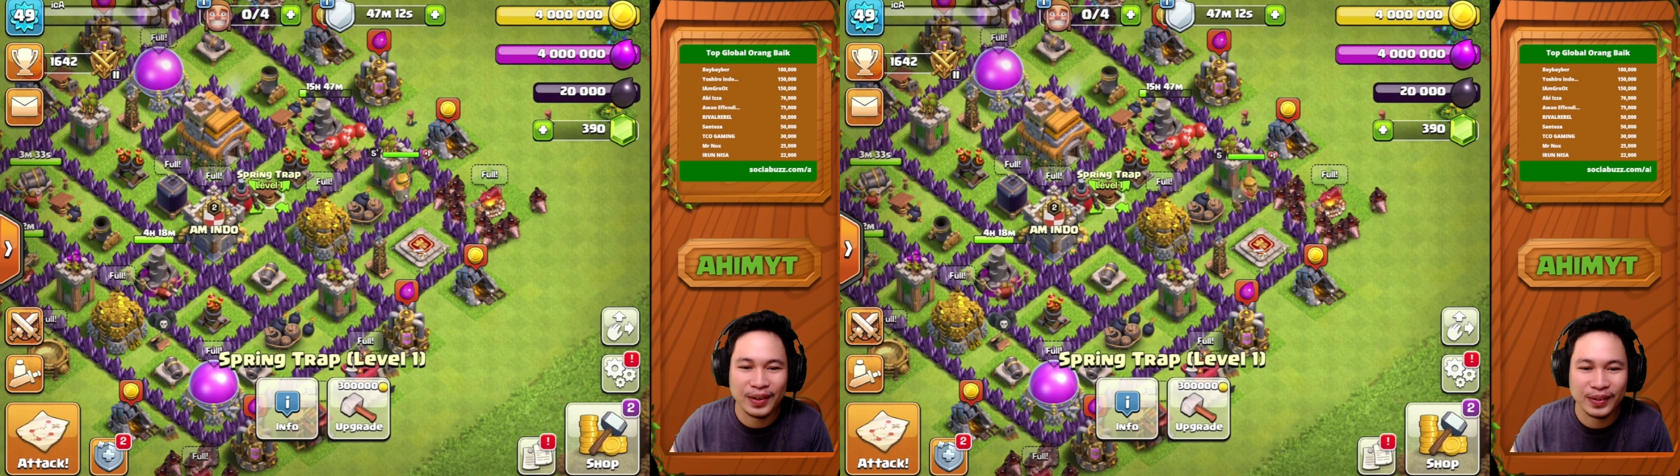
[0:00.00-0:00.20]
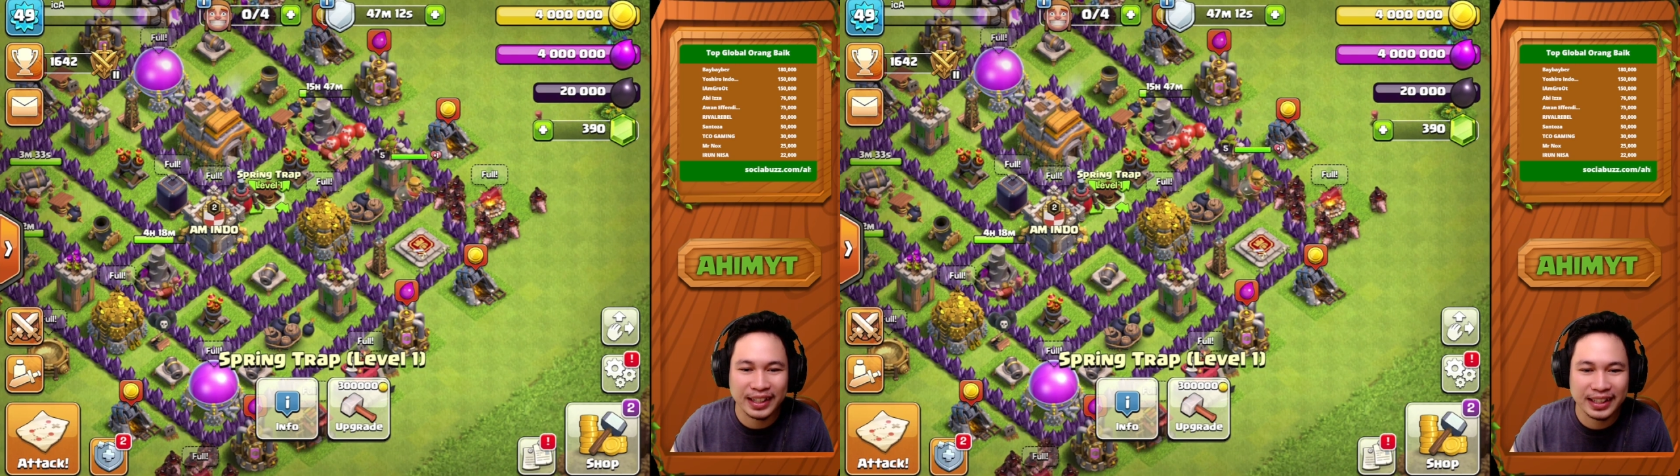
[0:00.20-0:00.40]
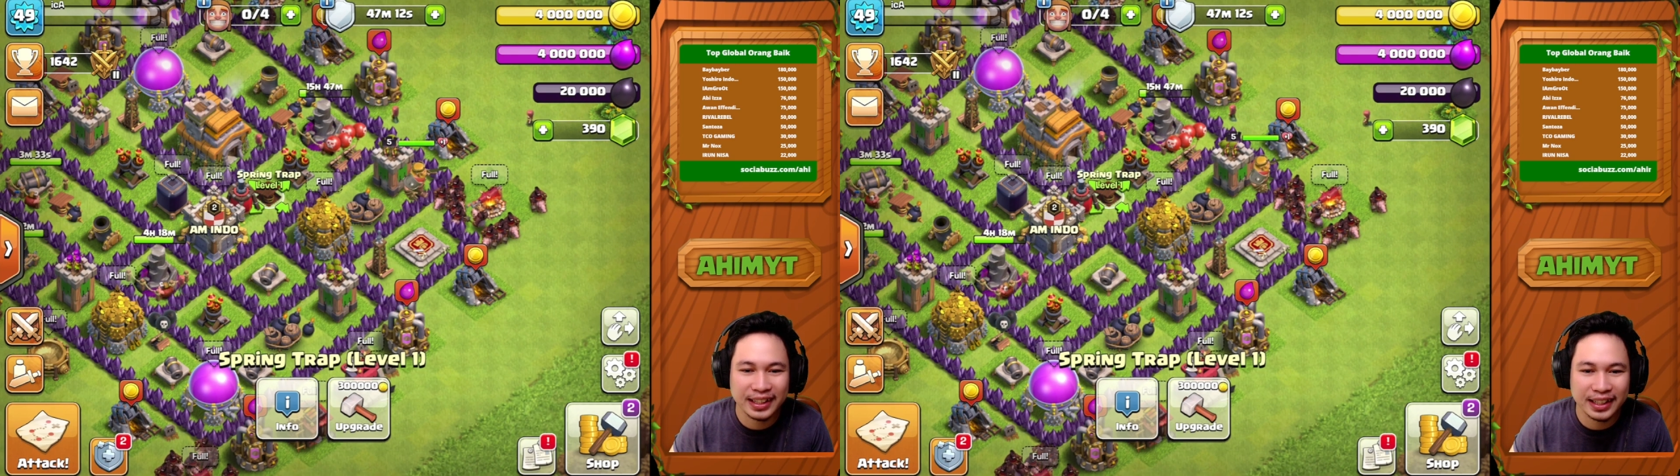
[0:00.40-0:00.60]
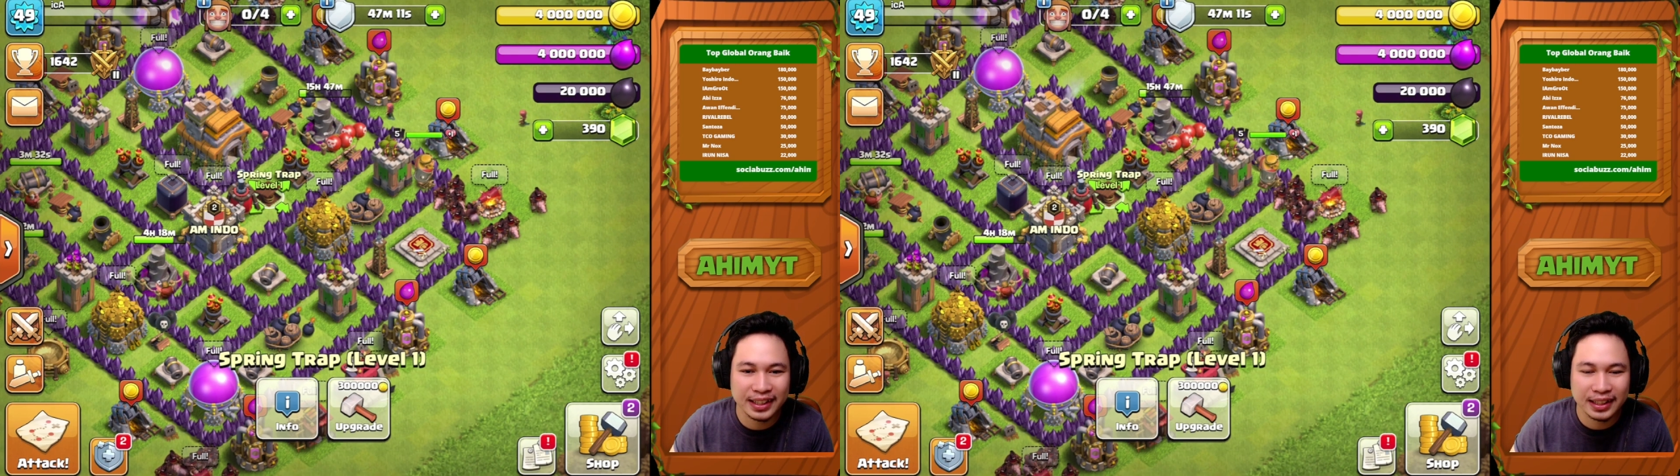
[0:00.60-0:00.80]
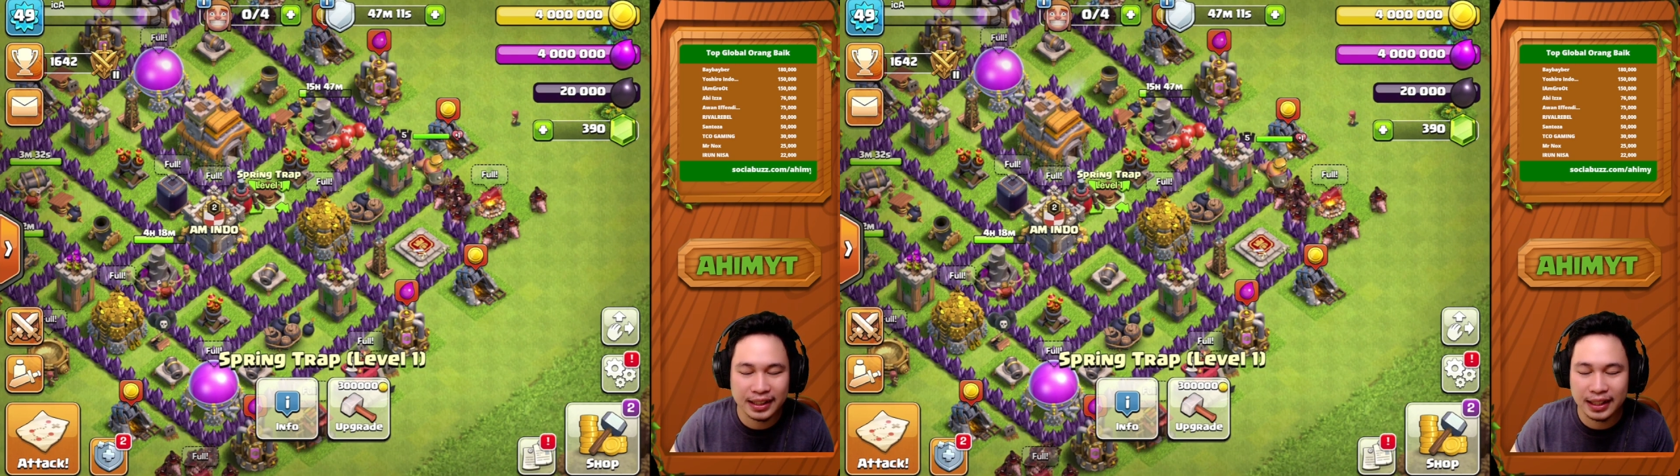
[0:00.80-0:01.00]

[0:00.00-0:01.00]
Hawk Rider kita.